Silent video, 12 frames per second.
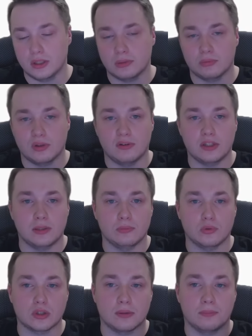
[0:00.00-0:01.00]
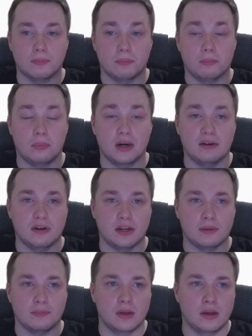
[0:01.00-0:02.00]
поэтому давайте немножко
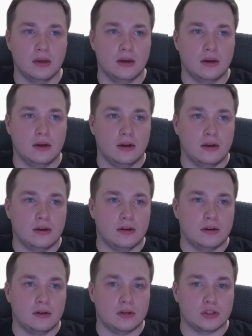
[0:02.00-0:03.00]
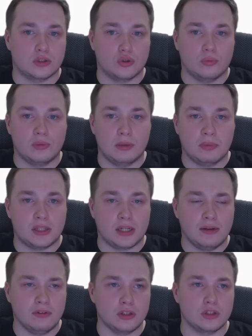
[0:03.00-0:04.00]
поговорим. А, что мне
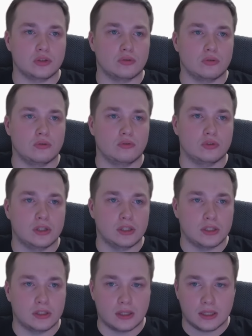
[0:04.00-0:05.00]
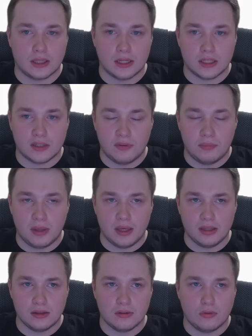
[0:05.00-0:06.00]
понравилось, что вот этот конкретно
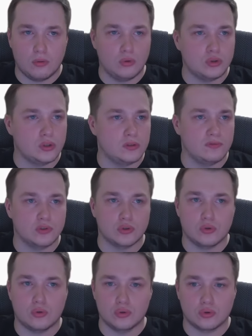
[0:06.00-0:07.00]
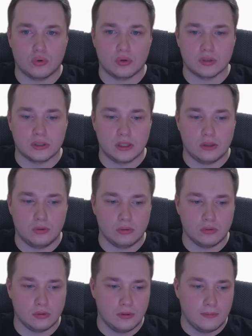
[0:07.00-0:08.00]
VPN очень высокую скорость
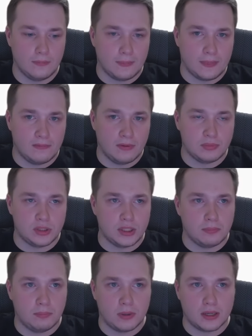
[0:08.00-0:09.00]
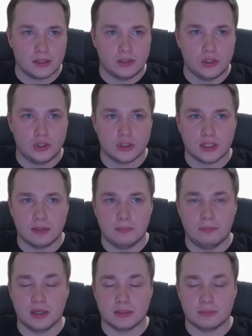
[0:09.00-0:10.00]
дает, вообще практически
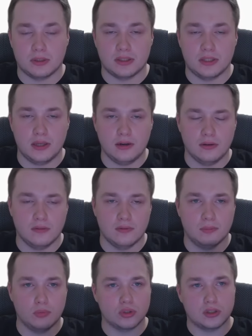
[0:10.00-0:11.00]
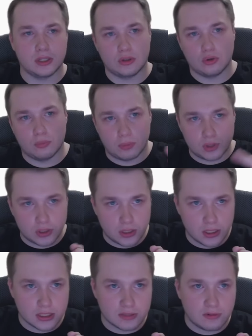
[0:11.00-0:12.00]
без потерь. Вы можете о нем
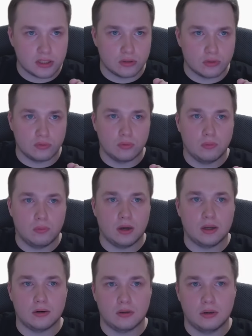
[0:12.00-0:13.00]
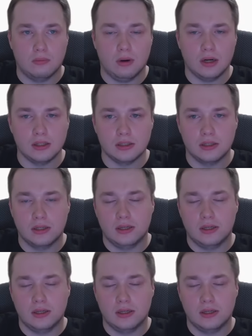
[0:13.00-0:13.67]
почитать, называется он WireGuard.